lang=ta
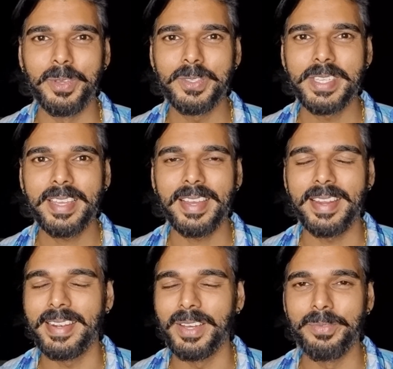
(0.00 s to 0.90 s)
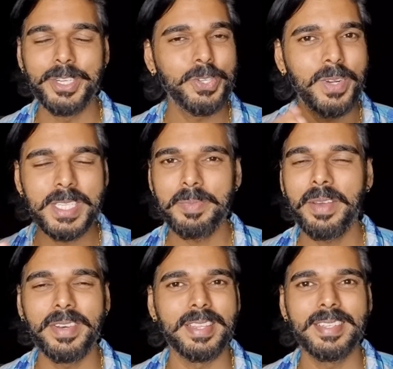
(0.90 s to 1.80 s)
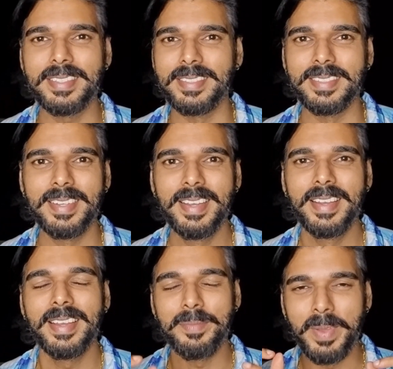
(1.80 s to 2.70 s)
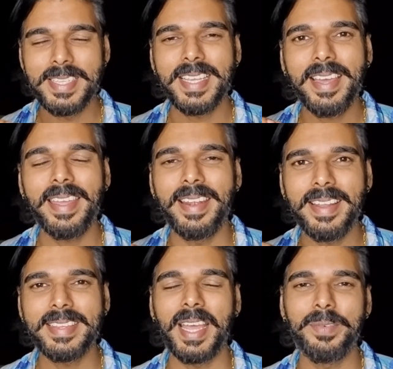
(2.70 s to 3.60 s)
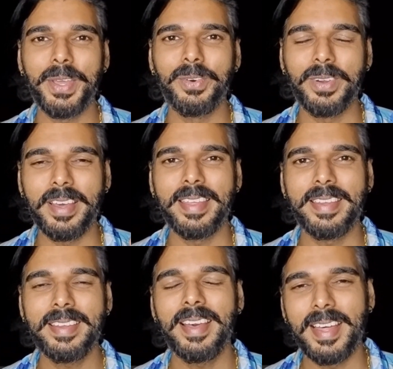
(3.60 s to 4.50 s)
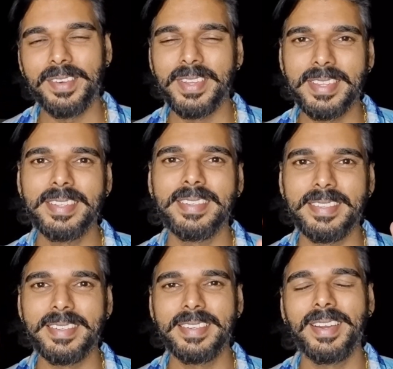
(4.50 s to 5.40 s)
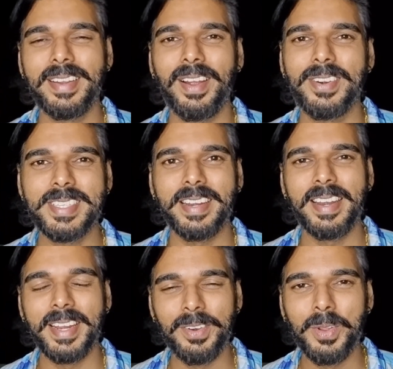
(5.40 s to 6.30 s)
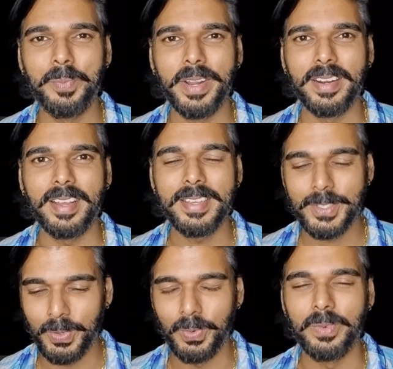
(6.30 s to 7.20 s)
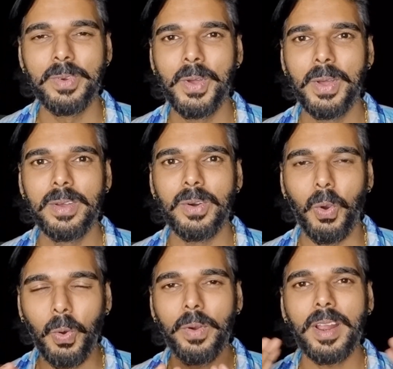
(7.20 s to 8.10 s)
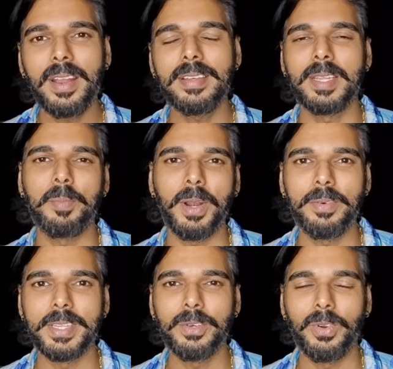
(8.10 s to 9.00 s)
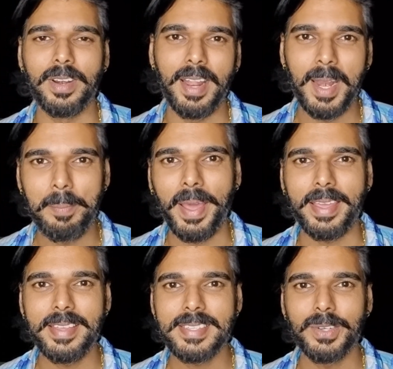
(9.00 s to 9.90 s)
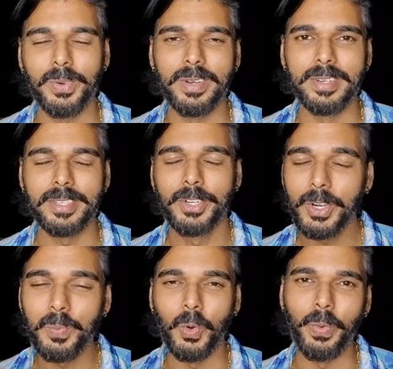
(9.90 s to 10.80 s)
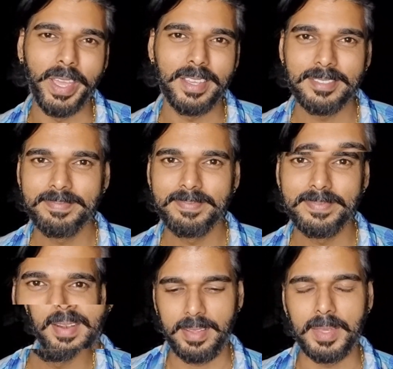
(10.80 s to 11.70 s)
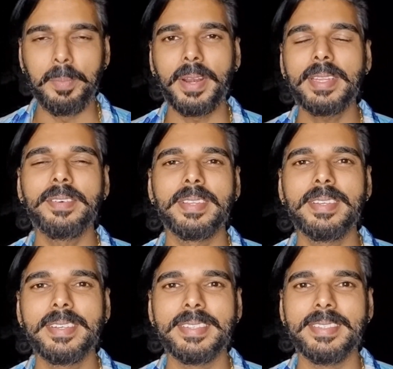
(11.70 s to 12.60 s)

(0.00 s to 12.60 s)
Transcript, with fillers: மியூசிக் அண்ட் விஷுவல்ஸுமே வந்து பேசிக்காக என்ன தேவையோ கதைக்கு அதை வந்து ஆன் ஸ்க்ரீனில் டெலிவரி பண்ணியிருக்காங்க ஸோ ஓவராலாக இந்த படம் வந்து ஒரு நல்ல பேக்கேஜ் ஒரு குட் மூவி அண்ட் இந்த படத்தை வந்து